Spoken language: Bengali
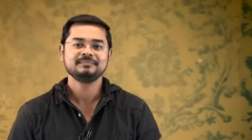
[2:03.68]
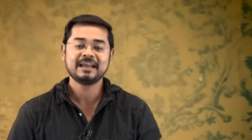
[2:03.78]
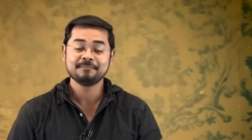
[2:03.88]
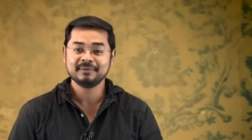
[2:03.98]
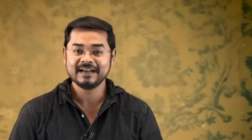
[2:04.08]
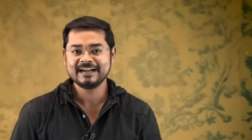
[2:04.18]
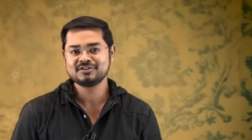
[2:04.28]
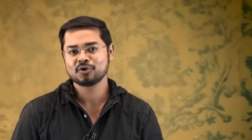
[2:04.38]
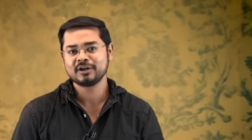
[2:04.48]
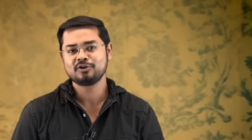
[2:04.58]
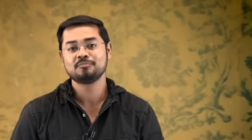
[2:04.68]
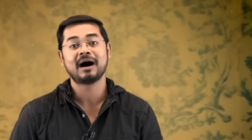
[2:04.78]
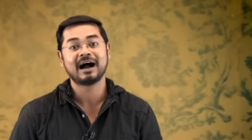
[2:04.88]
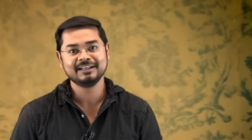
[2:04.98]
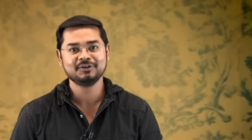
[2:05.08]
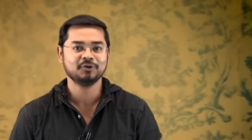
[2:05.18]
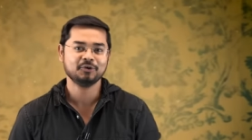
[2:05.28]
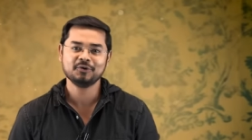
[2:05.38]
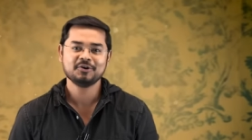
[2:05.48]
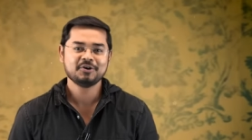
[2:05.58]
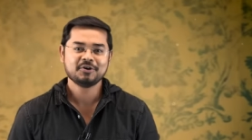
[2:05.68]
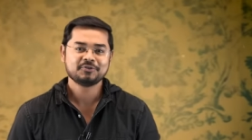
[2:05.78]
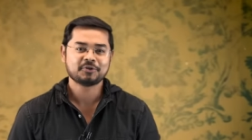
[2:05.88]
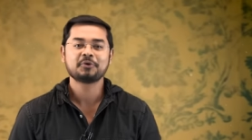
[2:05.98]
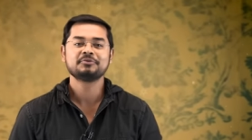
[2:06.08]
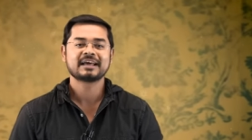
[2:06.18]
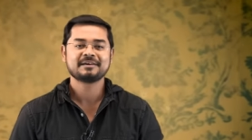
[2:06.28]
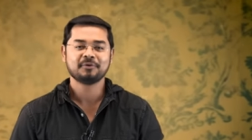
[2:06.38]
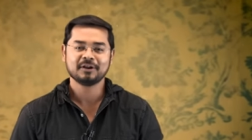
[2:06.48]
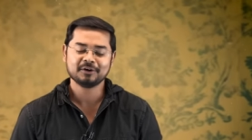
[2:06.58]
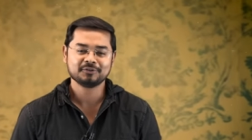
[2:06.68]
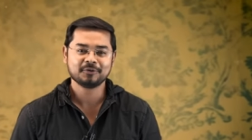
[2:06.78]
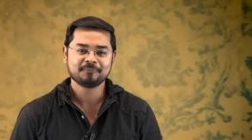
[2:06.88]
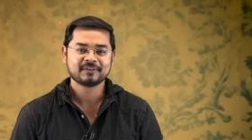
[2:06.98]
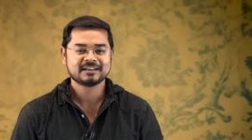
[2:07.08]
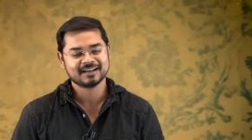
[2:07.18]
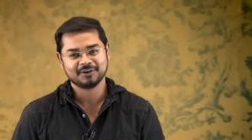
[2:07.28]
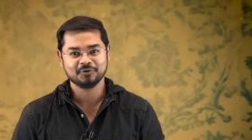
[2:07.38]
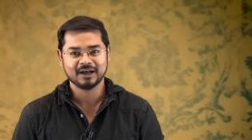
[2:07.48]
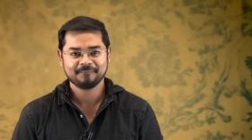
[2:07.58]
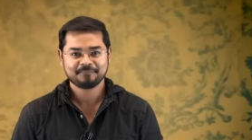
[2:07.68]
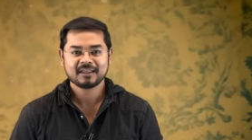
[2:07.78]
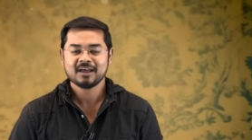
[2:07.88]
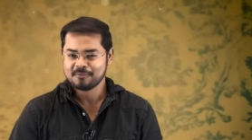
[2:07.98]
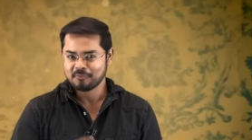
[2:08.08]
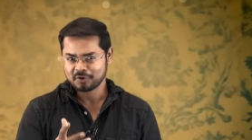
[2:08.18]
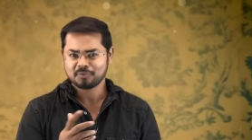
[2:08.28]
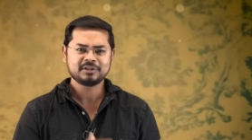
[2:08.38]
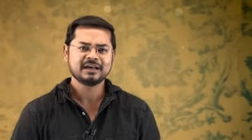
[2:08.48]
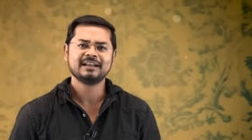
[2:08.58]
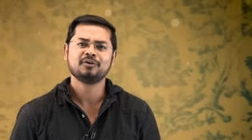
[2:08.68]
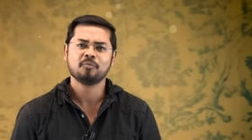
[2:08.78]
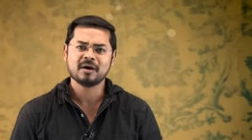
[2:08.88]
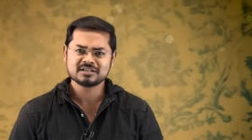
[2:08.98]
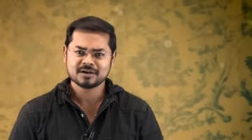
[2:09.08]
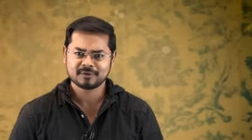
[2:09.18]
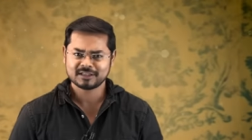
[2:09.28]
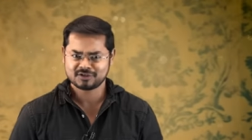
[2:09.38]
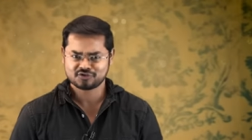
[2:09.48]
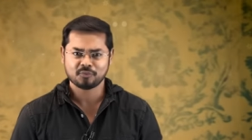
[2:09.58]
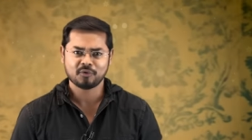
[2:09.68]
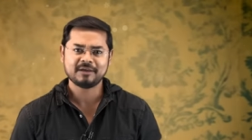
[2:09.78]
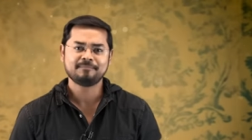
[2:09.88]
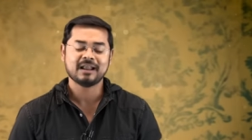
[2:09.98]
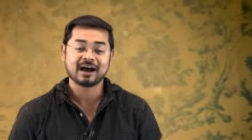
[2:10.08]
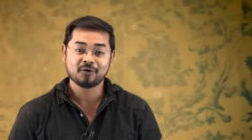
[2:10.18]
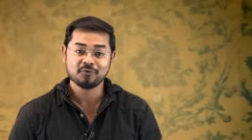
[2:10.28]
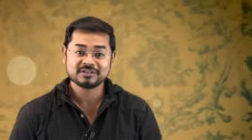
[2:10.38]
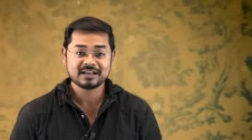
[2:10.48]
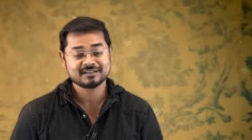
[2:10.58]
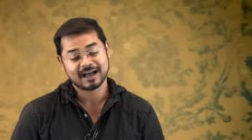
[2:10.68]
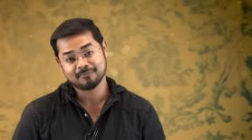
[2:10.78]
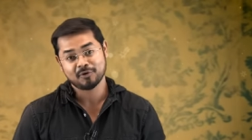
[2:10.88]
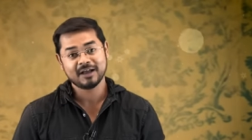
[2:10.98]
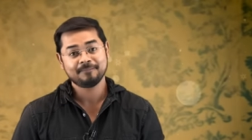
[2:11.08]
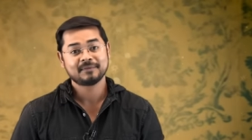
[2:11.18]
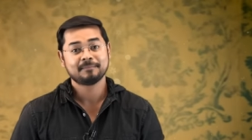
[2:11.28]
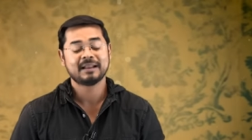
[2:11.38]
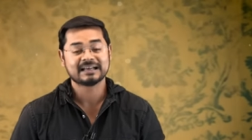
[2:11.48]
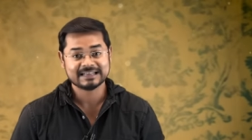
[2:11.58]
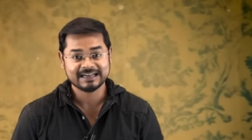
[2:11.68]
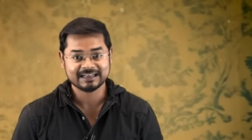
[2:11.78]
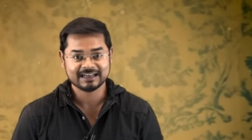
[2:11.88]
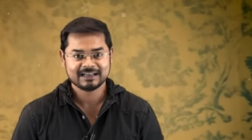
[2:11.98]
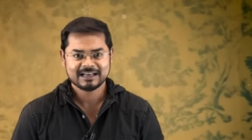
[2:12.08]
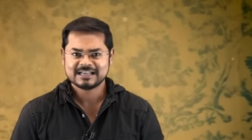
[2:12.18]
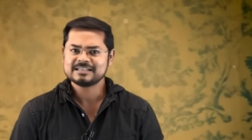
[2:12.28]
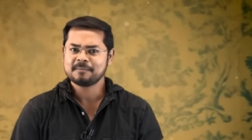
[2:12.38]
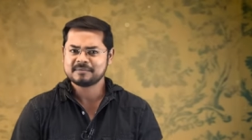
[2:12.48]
এই ব্রেড যখন একটু ভারী হলো তখন তাকে বলা হতো সাটুরা পরবর্তীকালে রোমান সাম্রাজ্যের সময় প্লাকৌজের নাম হয় প্লাসেন্টা যা